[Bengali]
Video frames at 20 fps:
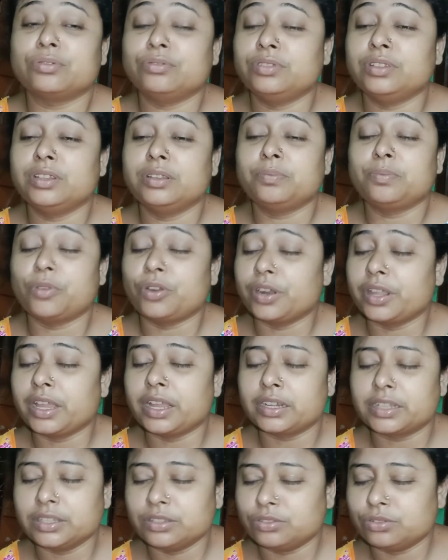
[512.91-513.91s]
সন্ধ্যের পরে
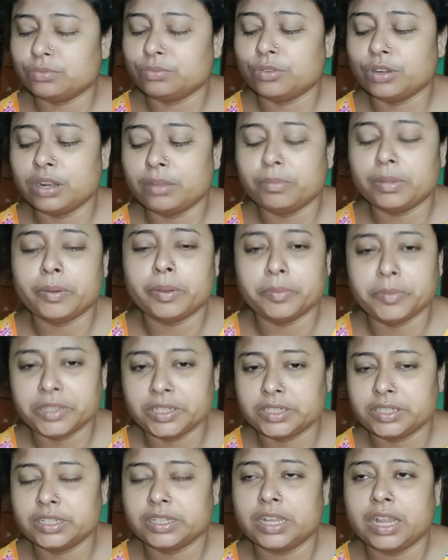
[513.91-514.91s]
আর কিছু বললাম বাবা
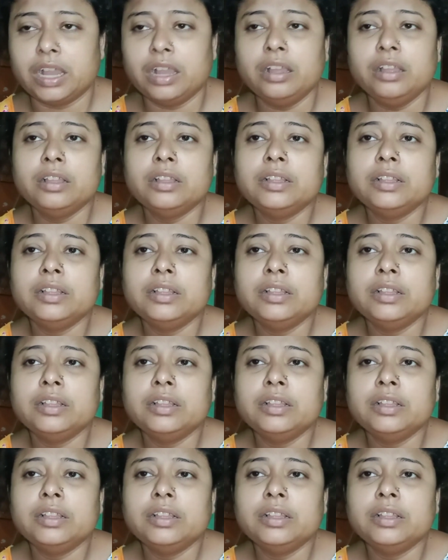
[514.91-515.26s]
মিষ্টি খা